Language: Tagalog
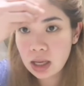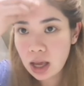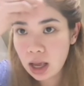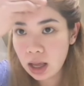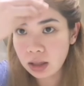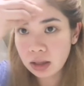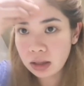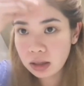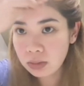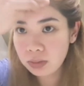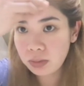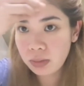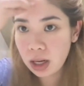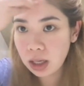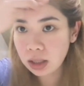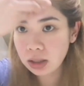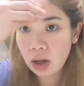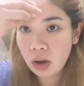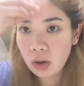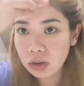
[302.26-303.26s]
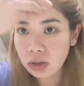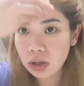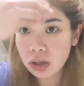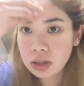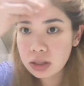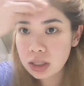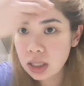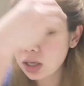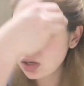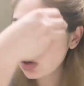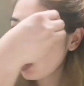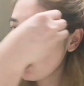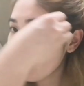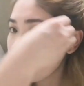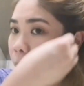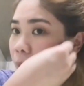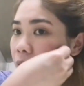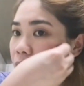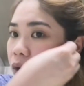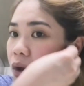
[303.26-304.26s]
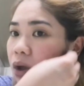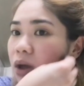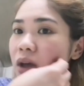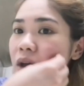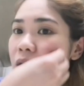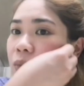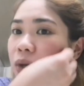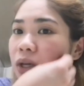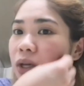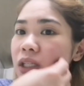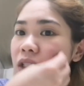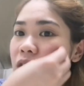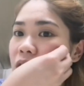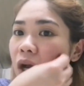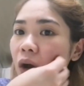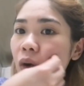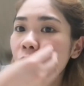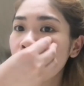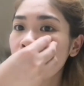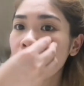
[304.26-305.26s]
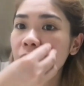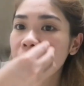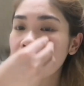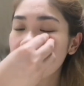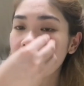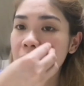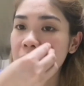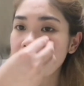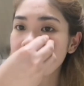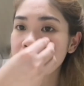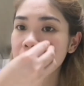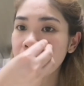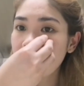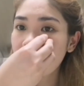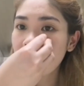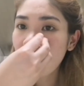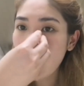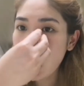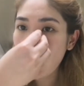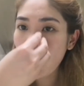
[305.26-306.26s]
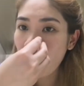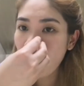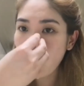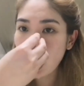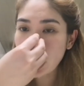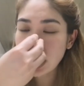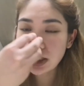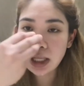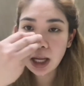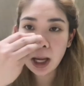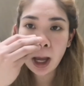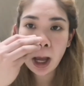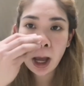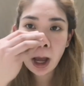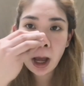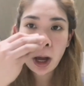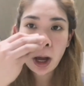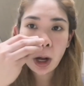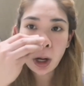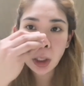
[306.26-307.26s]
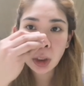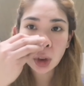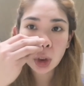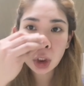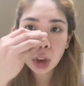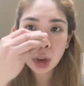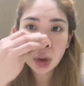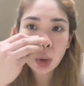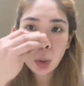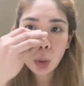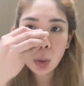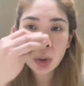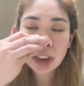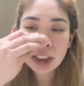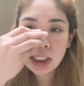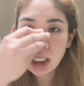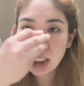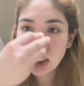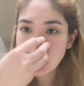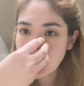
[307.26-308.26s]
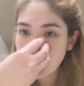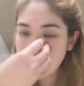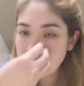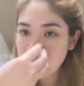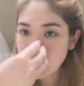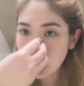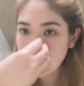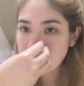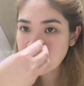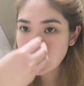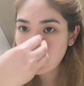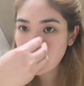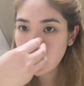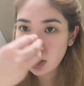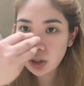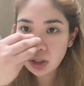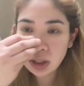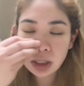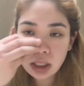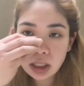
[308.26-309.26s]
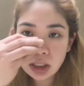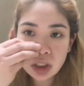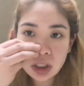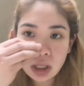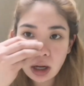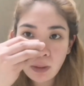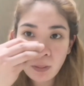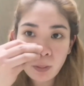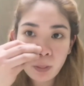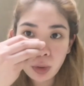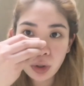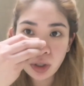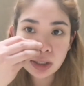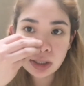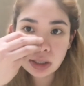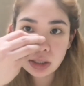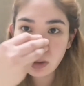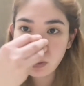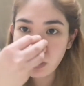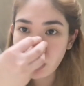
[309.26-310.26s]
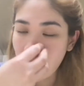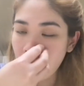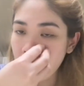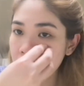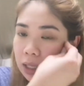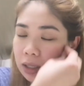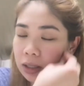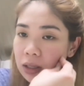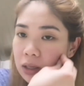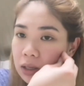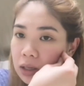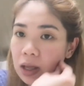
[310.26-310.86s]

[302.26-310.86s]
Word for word: Ayan. Pakita ko sa inyo kung paano. Pwede siya whole face. Pero ako kasi on your nose, kasi, kasi meron din dyang pores, diba? Ayan.